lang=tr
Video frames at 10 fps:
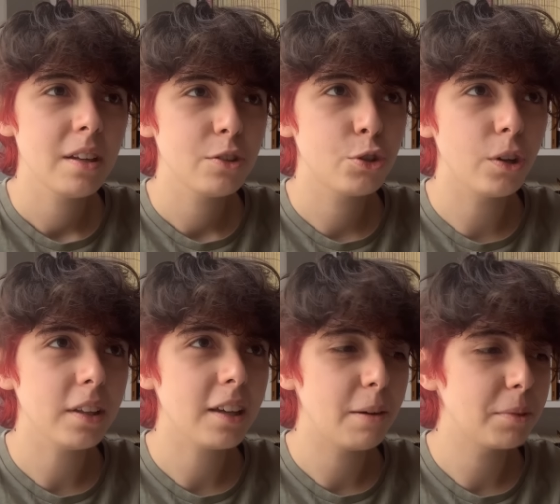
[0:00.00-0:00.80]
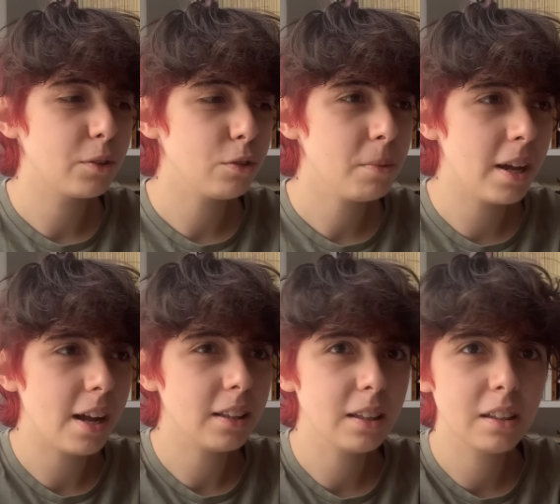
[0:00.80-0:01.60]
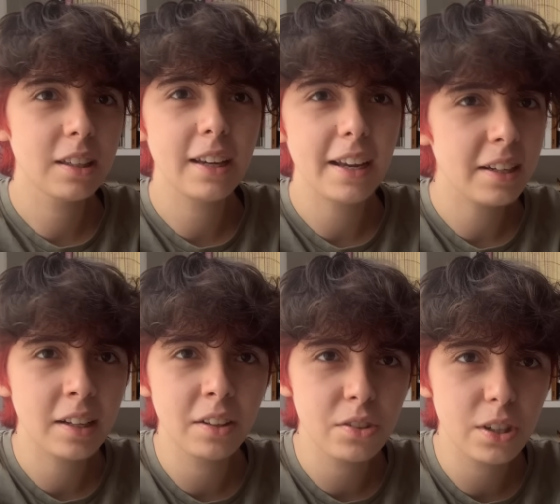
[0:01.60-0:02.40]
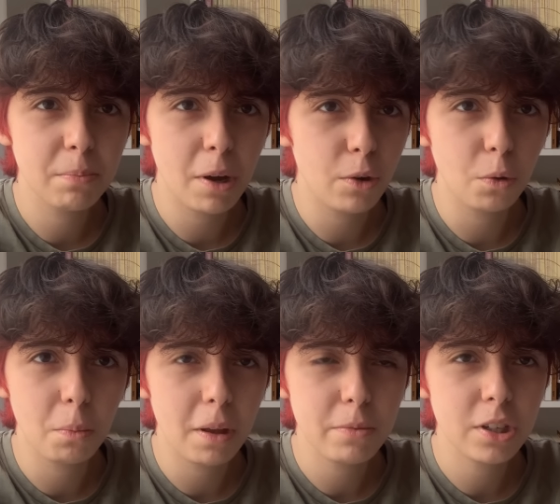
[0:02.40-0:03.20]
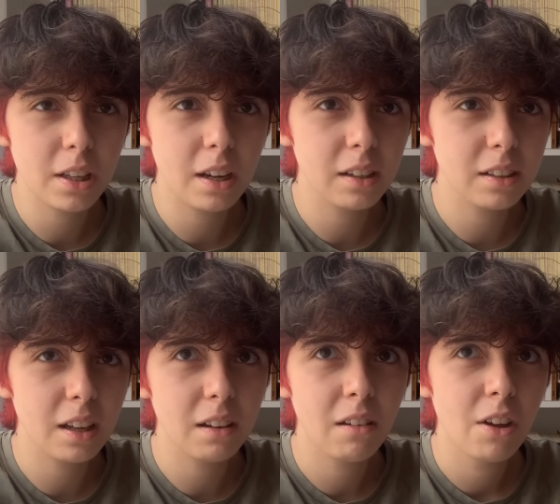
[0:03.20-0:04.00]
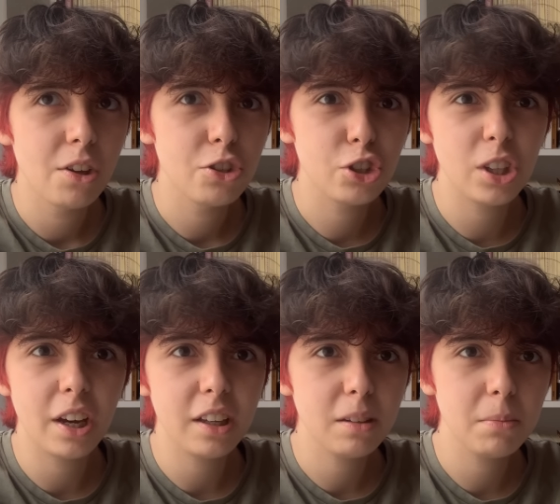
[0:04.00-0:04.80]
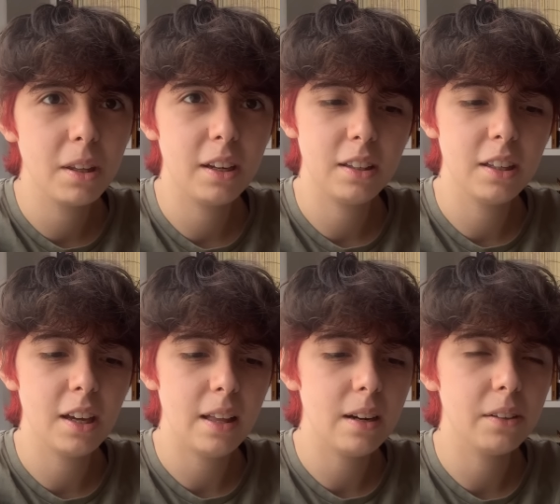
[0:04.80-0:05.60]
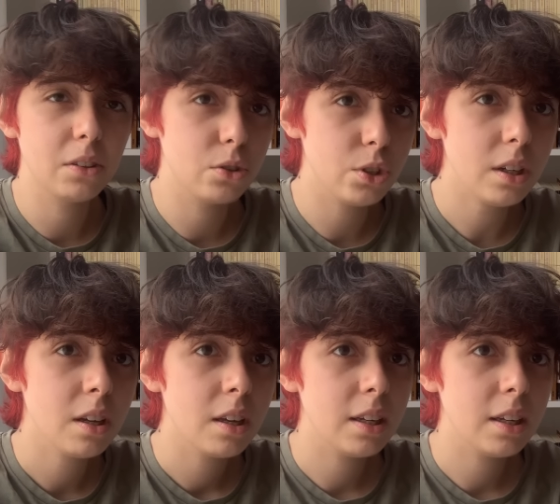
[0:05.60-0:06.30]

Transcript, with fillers: şöyle tahmin ediyorum herhalde hikayeler anlatacak paranormal bir şeyler ya da cinayetli minayet hikayeler anlatacak.